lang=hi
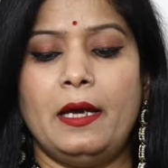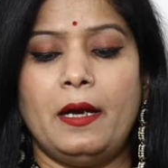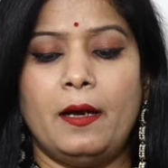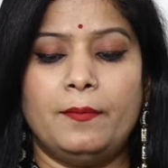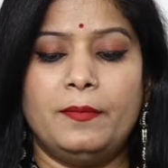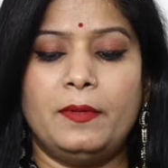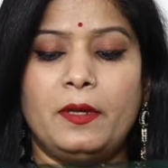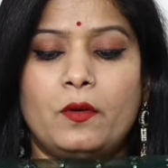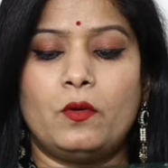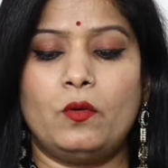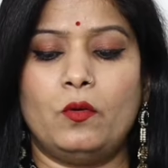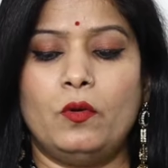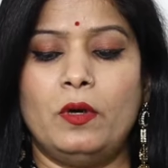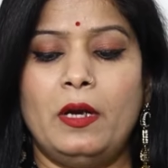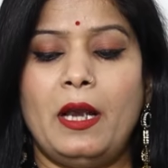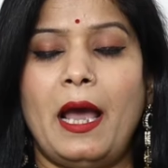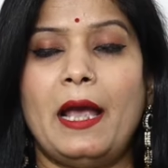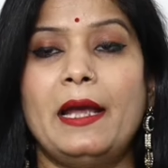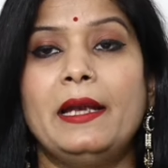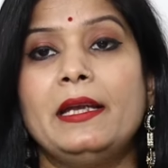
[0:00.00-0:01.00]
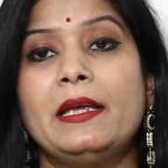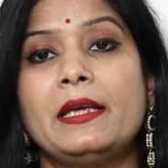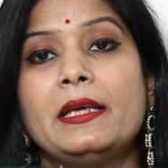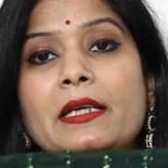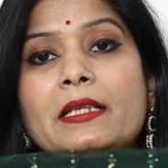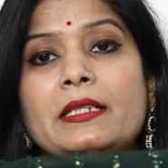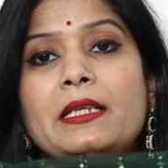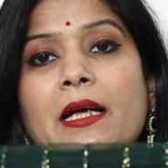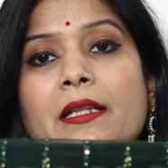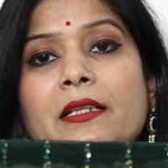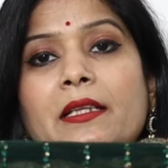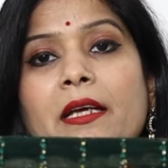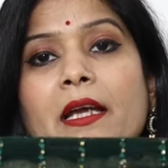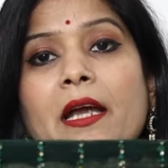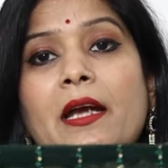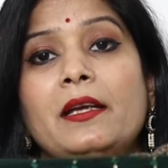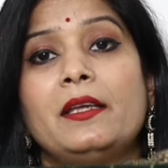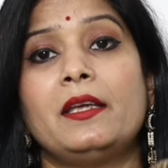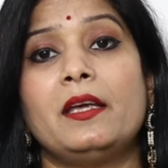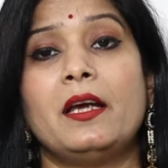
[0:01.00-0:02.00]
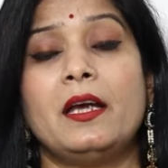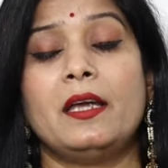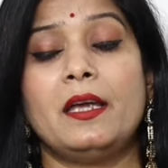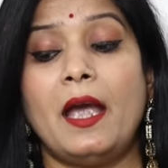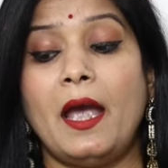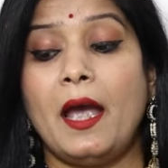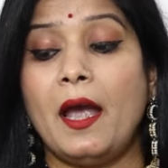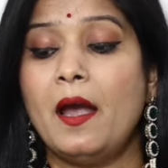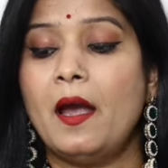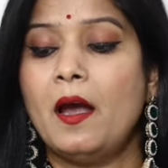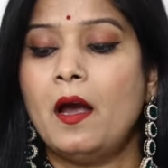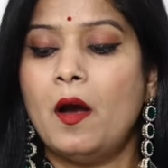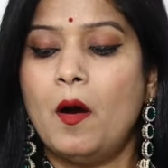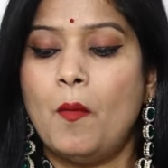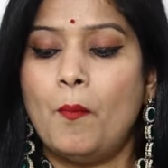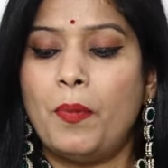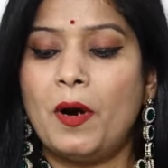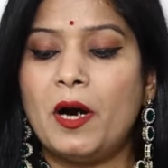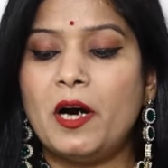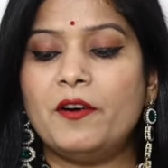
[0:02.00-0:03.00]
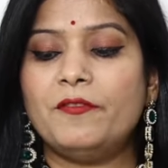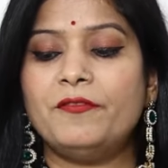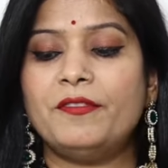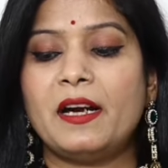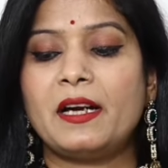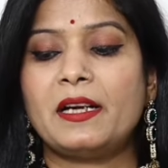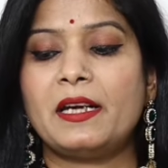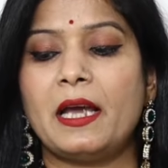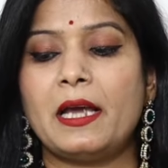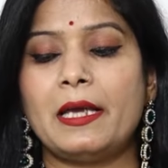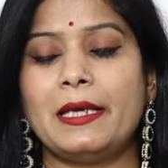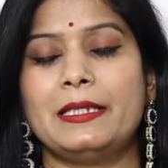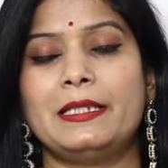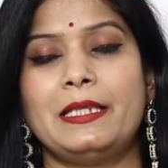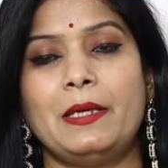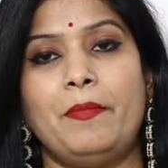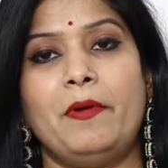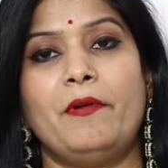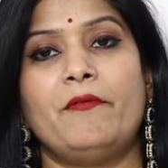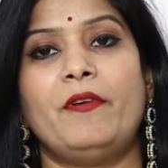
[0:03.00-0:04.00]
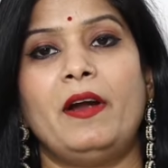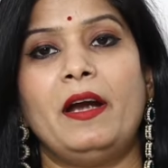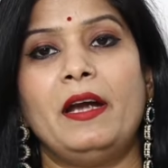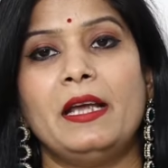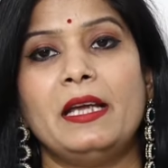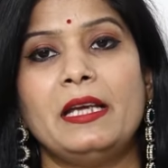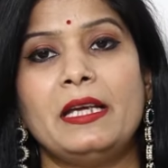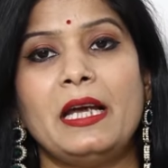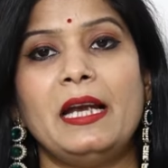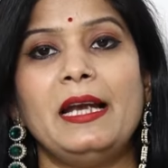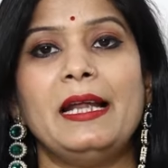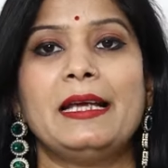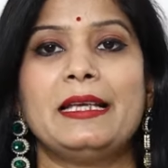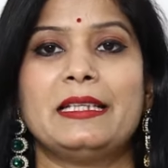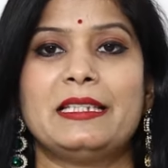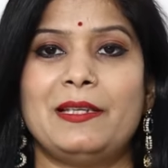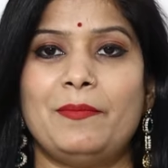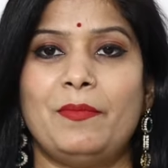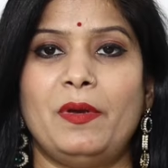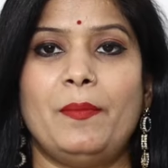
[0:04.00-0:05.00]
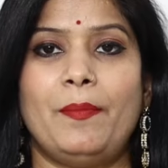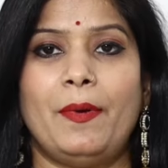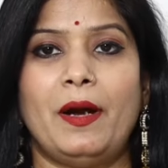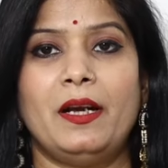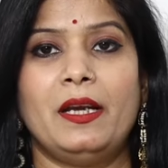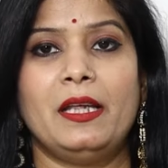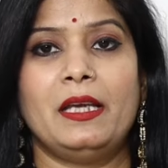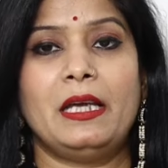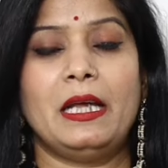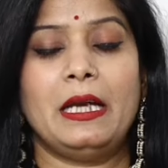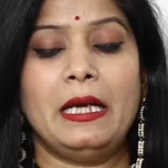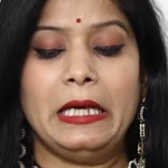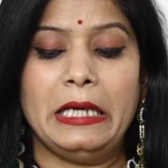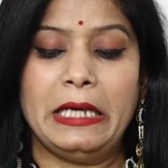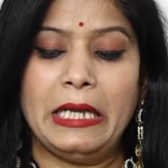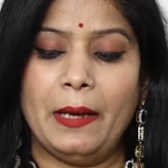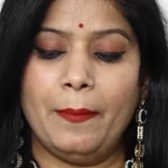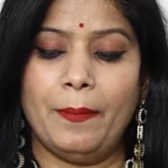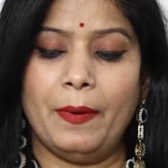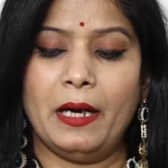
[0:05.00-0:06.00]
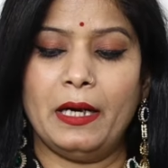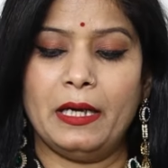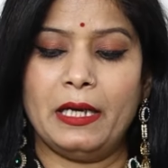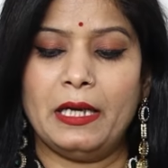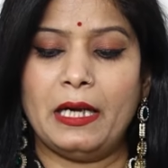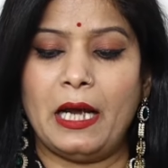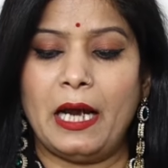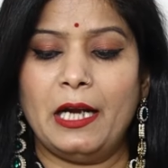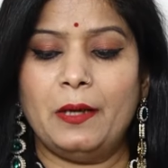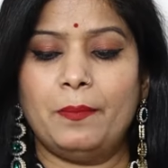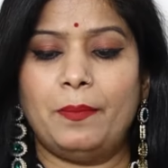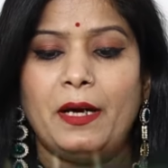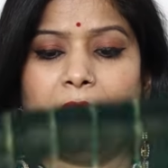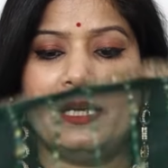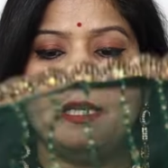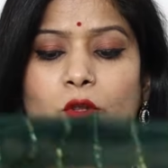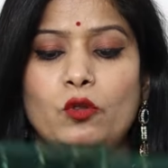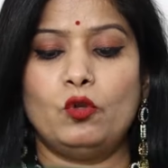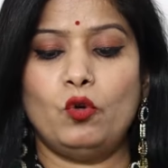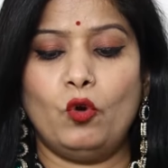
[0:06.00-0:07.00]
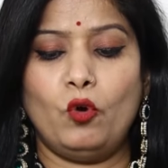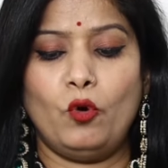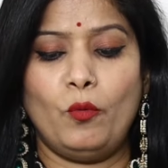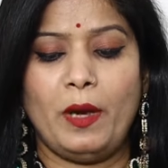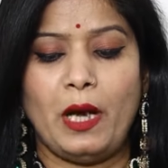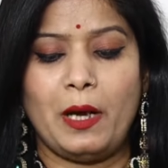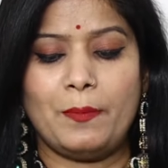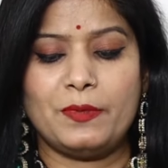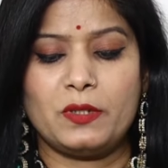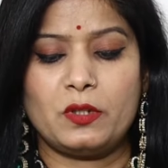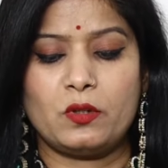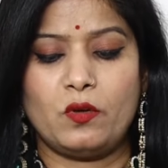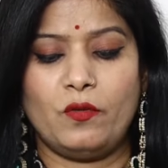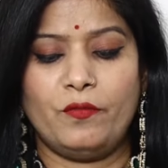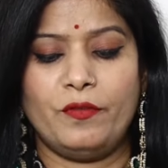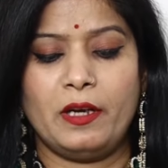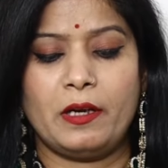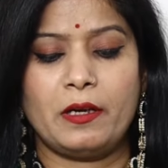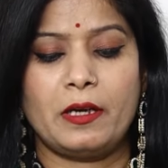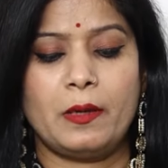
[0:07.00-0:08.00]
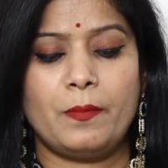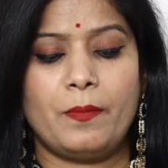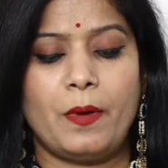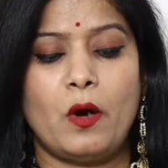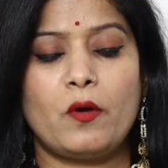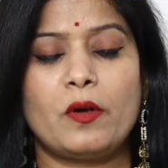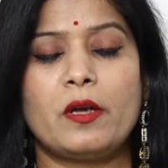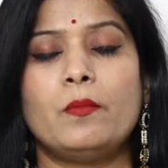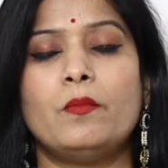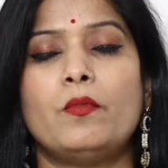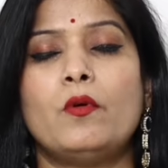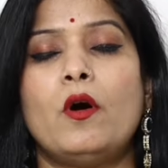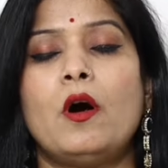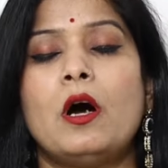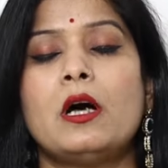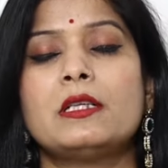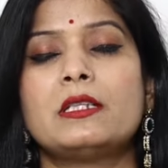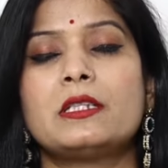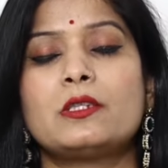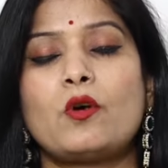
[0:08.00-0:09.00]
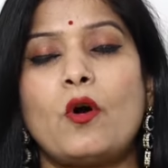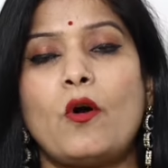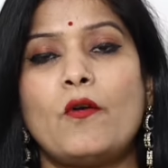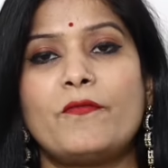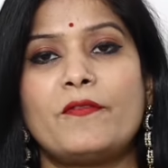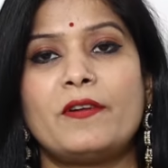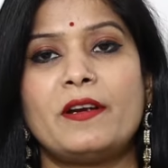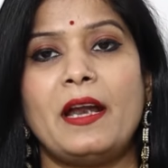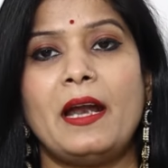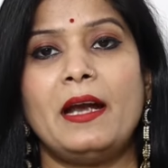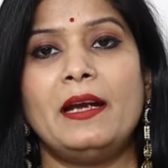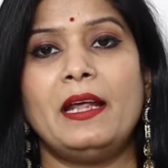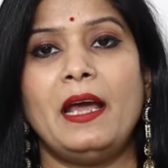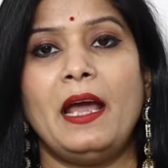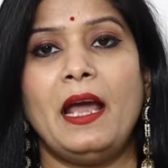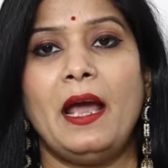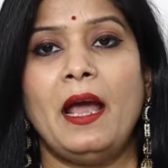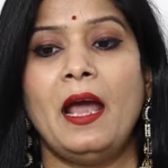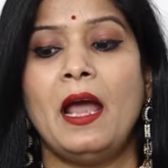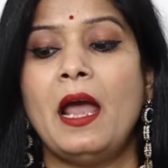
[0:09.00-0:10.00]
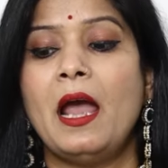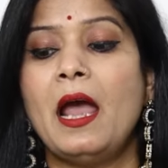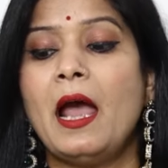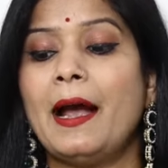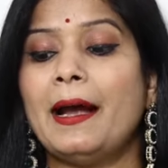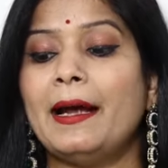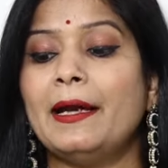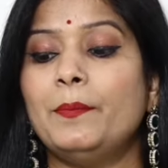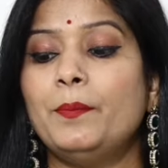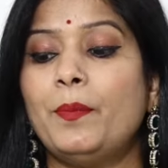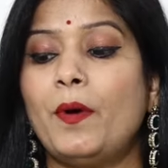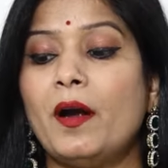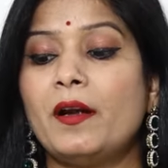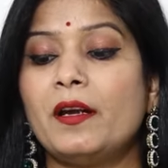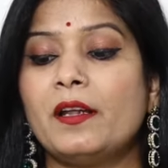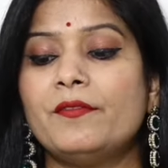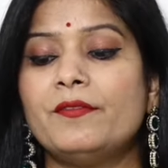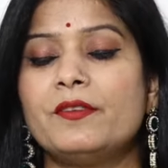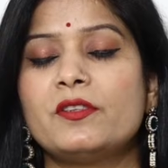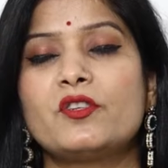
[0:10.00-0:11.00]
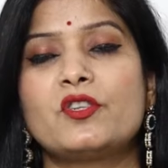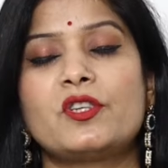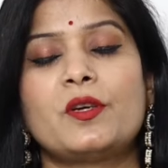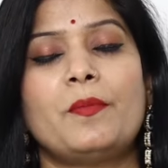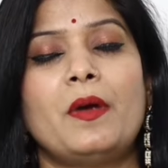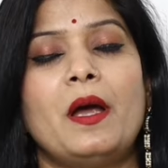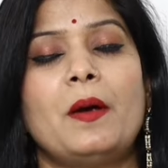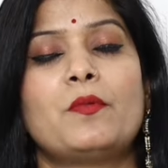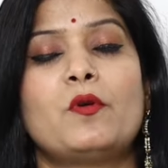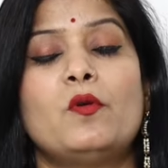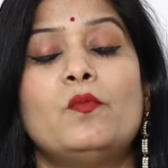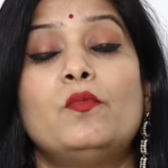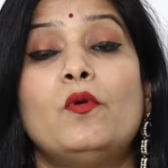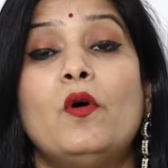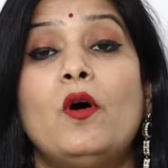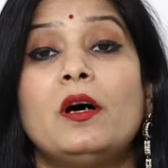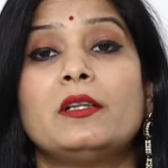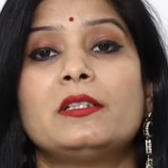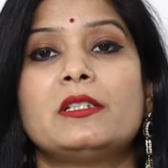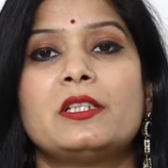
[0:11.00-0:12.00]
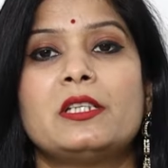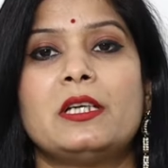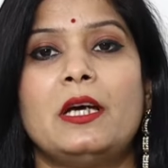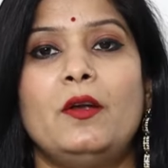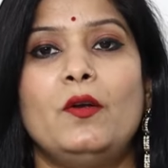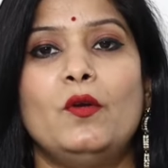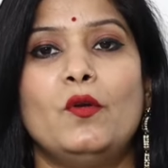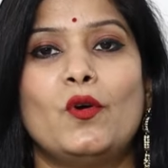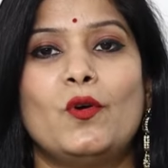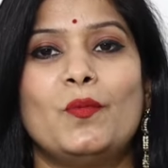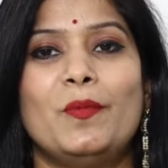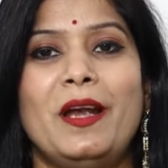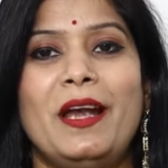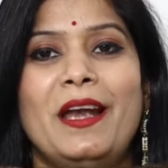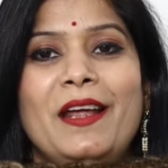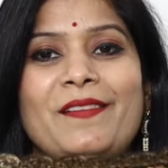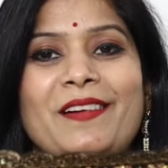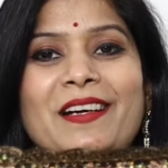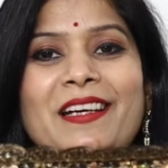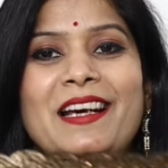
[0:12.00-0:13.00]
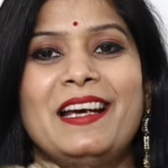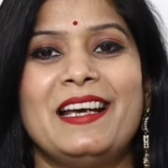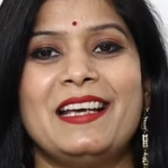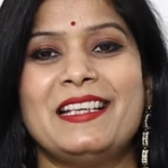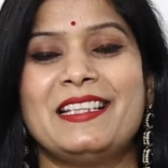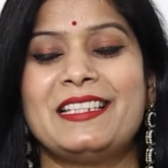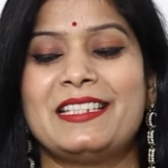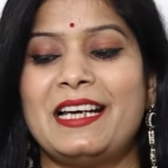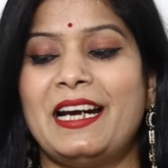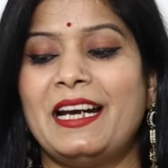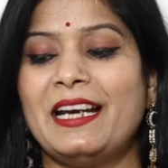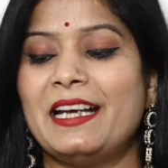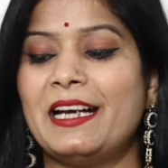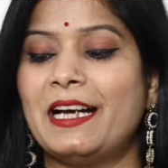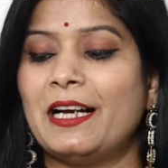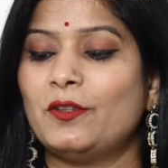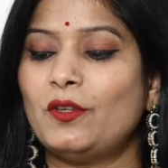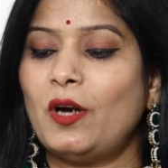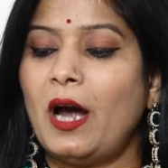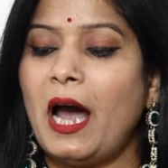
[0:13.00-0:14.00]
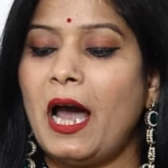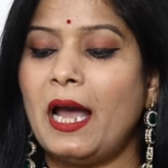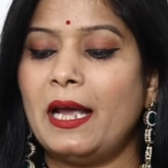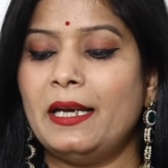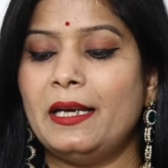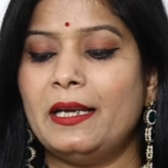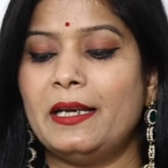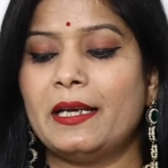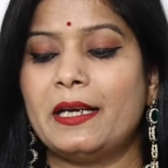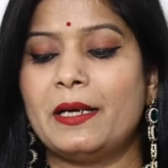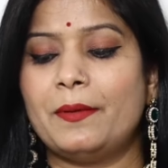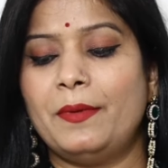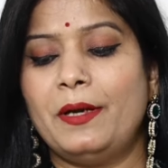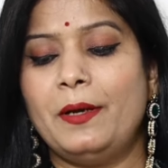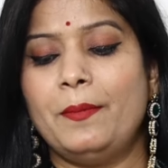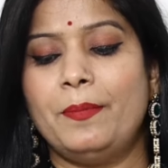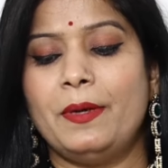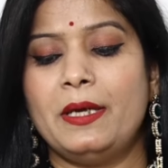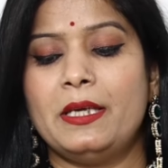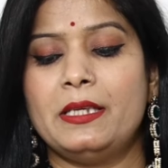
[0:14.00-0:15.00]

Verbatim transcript: ये आप देखो लाइनिंग के साथ क्रिएट की गई है परफेक्ट है किसी भी वेडिंग के लिए किसी भी पार्टी के लिए डे पार्टी नाइट पार्टी दोनों में आप इसको वेयर कर पाओगे बहुत सॉफ्ट नेट है एंड पार्टी फंक्शन में आपको बहुत अच्छा लुक मिलने वाला है इस साड़ी का तो हाईली रिकमेंड